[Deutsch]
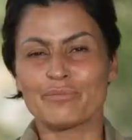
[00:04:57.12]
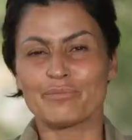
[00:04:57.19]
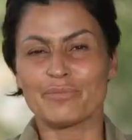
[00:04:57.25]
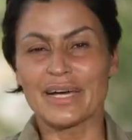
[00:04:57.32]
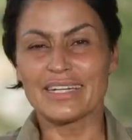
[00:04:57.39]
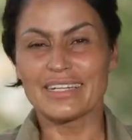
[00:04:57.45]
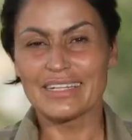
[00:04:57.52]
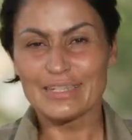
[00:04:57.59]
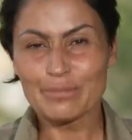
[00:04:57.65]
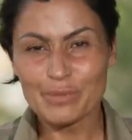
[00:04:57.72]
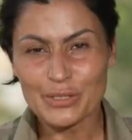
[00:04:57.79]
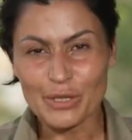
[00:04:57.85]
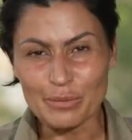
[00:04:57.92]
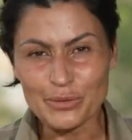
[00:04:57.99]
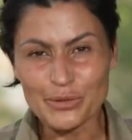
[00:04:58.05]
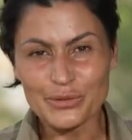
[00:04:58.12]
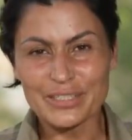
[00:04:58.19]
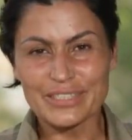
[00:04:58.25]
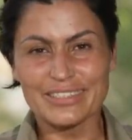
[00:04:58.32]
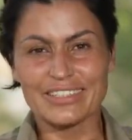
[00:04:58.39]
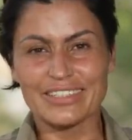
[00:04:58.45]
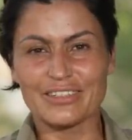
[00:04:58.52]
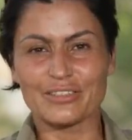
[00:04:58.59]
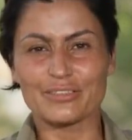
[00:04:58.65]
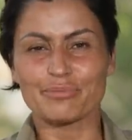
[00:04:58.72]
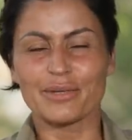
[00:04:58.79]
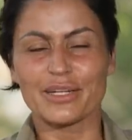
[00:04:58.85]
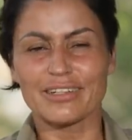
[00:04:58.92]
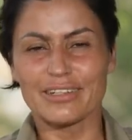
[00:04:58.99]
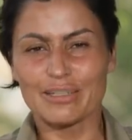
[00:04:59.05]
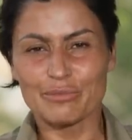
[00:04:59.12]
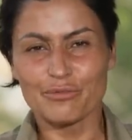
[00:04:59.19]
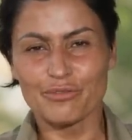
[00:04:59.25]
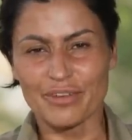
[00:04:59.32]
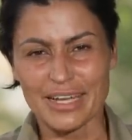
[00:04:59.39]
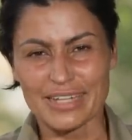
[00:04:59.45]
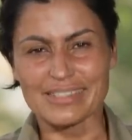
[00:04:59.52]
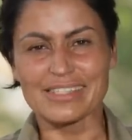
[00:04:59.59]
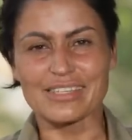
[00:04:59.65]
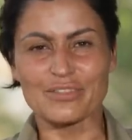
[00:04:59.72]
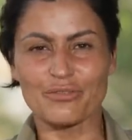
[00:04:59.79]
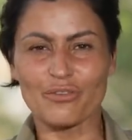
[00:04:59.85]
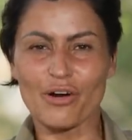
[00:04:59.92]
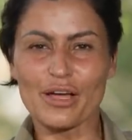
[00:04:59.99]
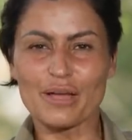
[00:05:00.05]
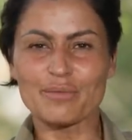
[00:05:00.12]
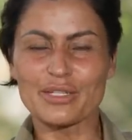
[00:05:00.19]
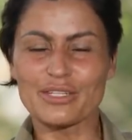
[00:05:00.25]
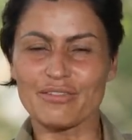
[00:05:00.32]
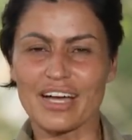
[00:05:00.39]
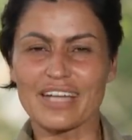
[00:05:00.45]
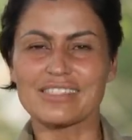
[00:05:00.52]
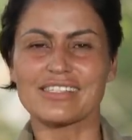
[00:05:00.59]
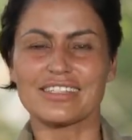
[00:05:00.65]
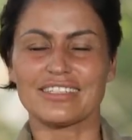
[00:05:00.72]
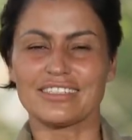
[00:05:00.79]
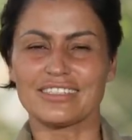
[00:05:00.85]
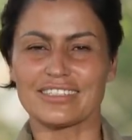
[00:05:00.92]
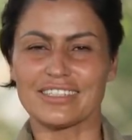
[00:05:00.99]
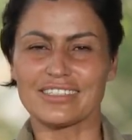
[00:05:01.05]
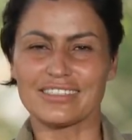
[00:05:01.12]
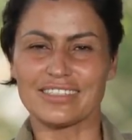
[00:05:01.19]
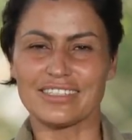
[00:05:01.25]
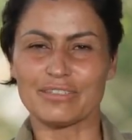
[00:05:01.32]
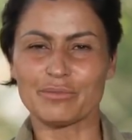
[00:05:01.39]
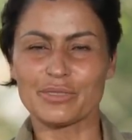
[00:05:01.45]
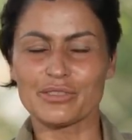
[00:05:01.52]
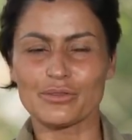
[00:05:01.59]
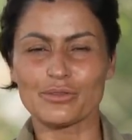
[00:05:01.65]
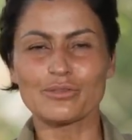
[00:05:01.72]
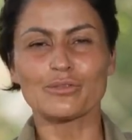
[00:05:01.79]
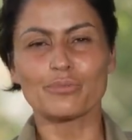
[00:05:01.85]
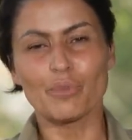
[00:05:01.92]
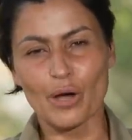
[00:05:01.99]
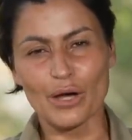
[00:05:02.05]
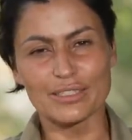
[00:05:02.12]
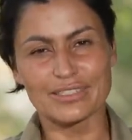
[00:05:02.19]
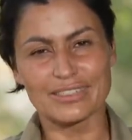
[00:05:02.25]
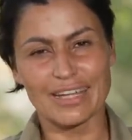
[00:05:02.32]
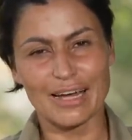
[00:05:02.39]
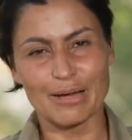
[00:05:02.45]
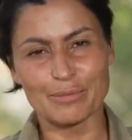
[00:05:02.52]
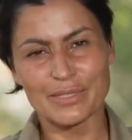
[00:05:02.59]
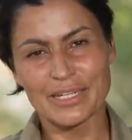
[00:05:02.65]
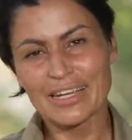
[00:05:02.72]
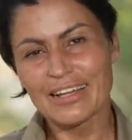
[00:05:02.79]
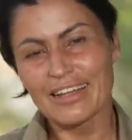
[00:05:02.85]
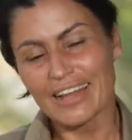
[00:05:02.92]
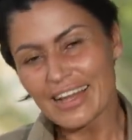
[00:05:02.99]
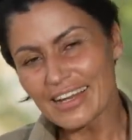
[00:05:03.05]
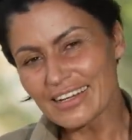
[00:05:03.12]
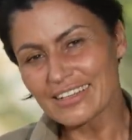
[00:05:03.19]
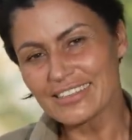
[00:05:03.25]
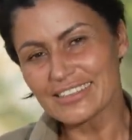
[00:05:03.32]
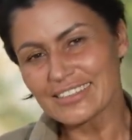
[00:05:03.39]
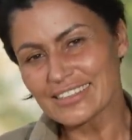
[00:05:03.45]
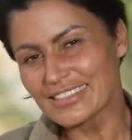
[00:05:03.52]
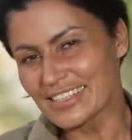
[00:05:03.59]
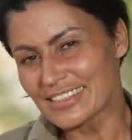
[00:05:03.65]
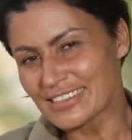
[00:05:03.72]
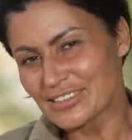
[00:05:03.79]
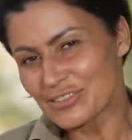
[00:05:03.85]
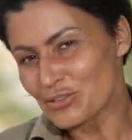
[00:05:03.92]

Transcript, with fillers: Meine liebe Community und meine lieben Fans, ich freue mich wahnsinnig, dass ihr mich so supportet habt. Leider ist es jetzt